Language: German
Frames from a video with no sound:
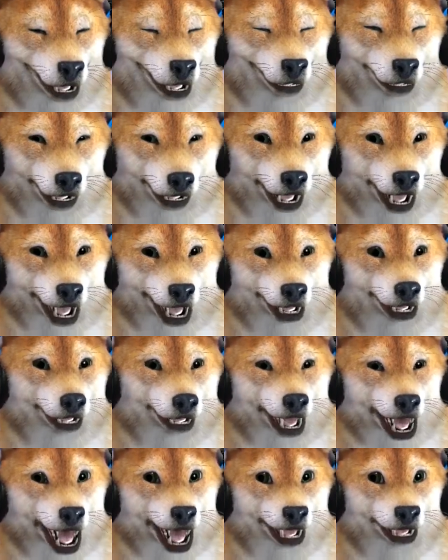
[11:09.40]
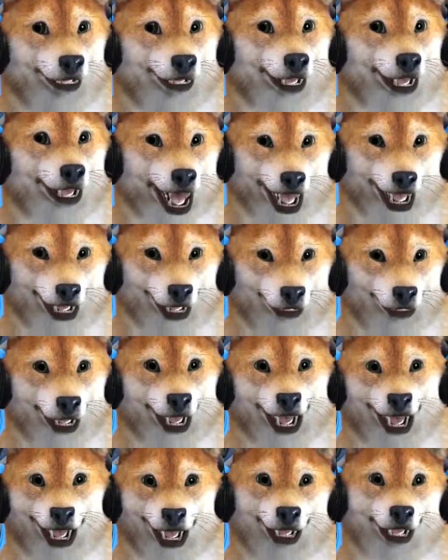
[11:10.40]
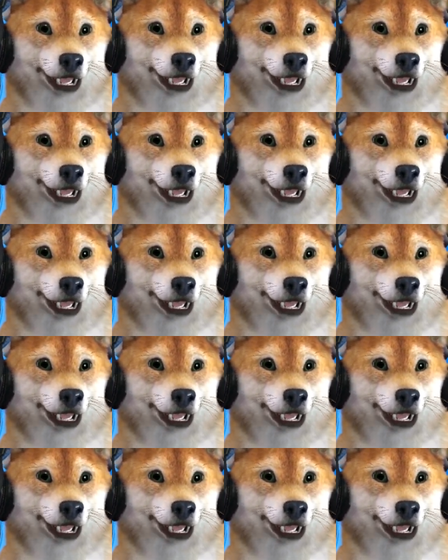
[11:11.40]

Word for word: ein bisschen zurückschieben. Nee, das mache ich halt so.